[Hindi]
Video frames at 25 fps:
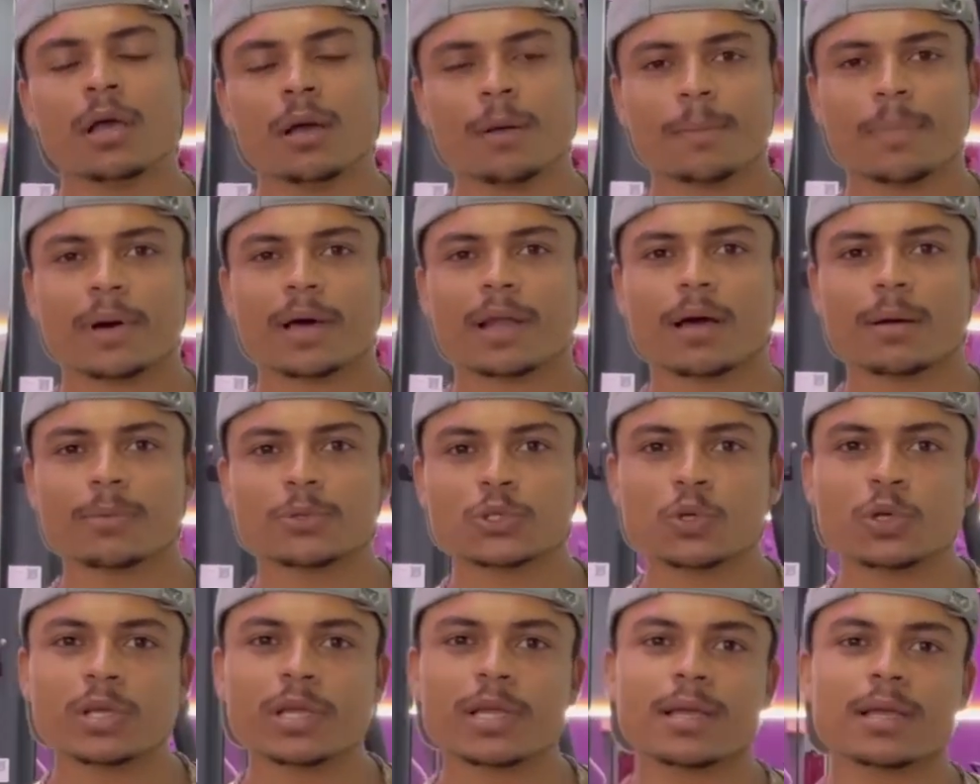पर अब
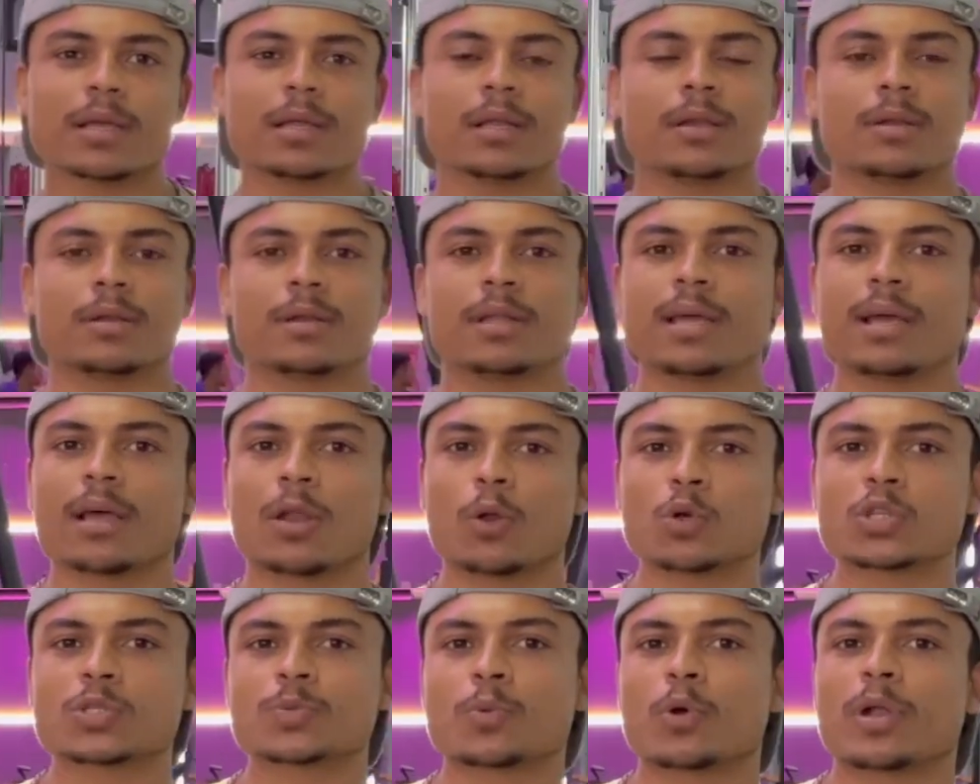जो ये नया
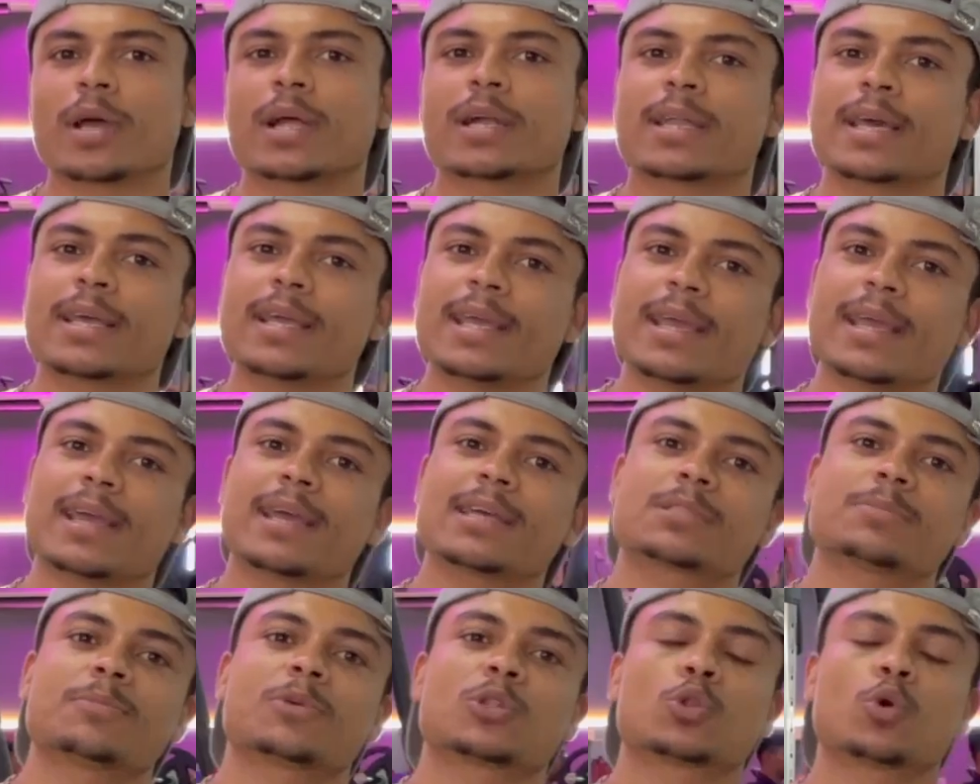लॉन्च प्रोडक्ट है ये
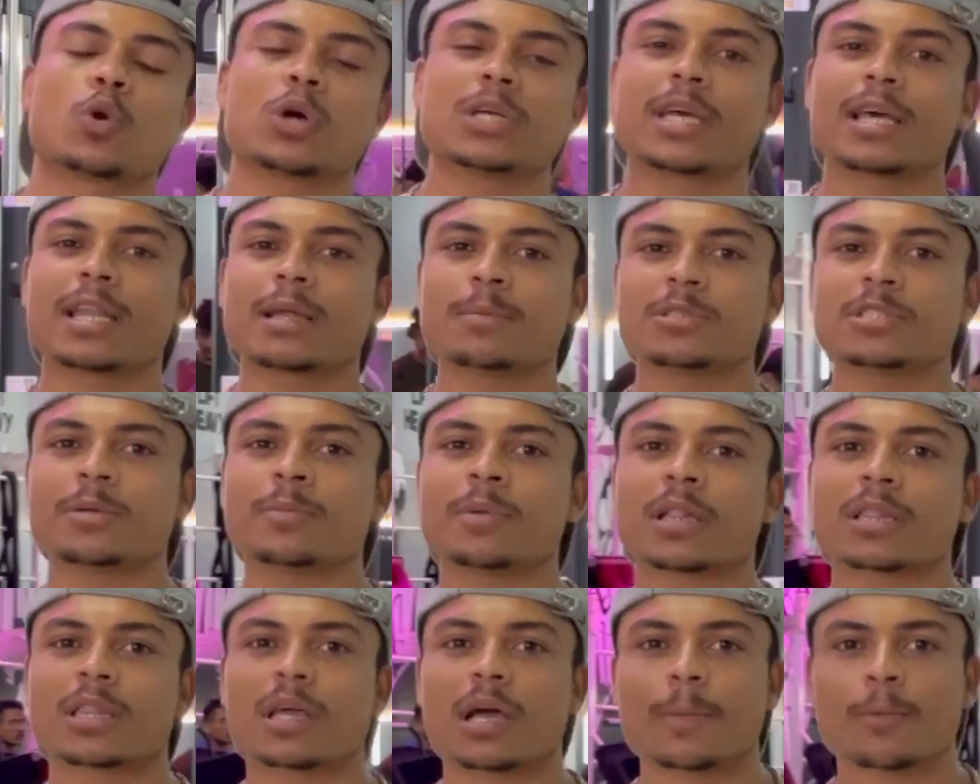इसमें दो हज़ार
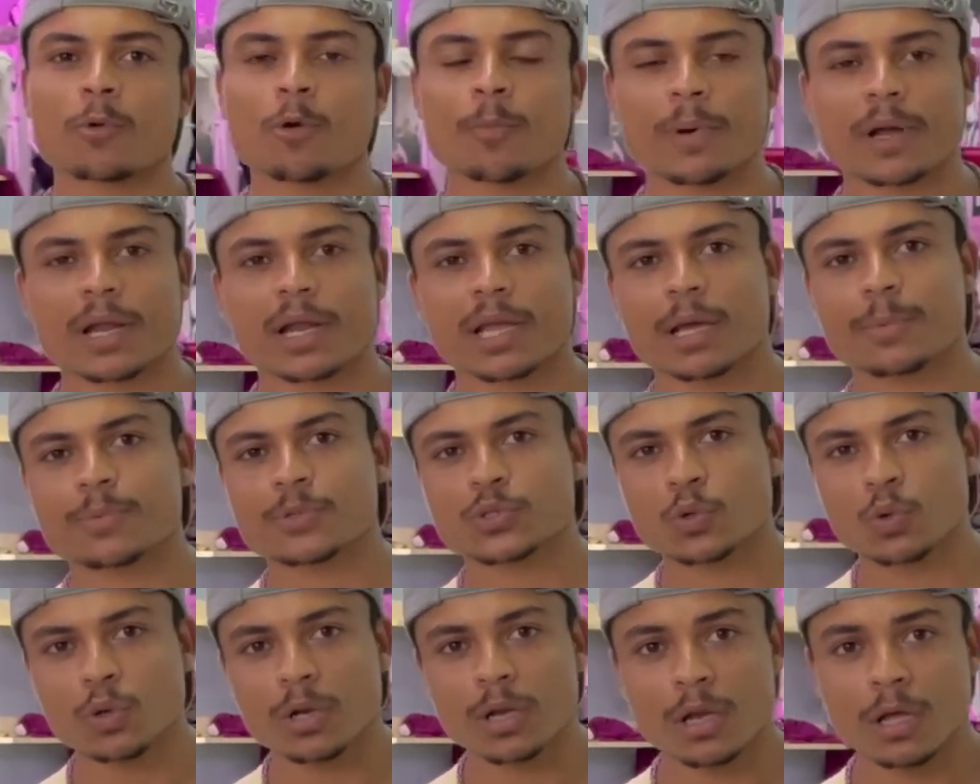मिलता है आपको पर
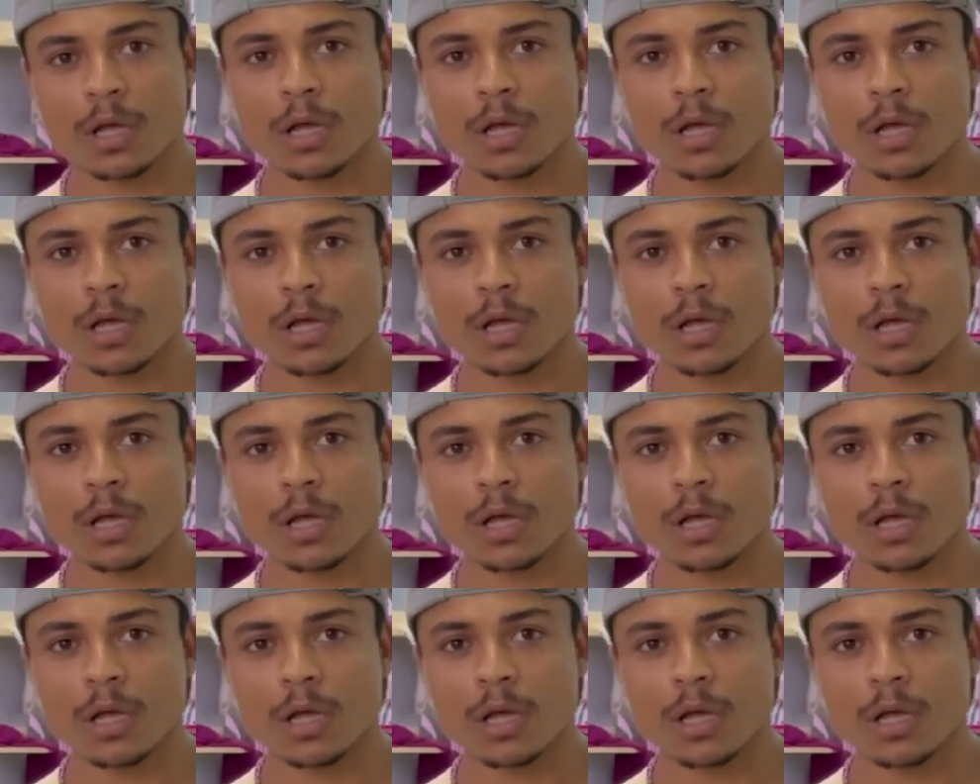कैप्सूल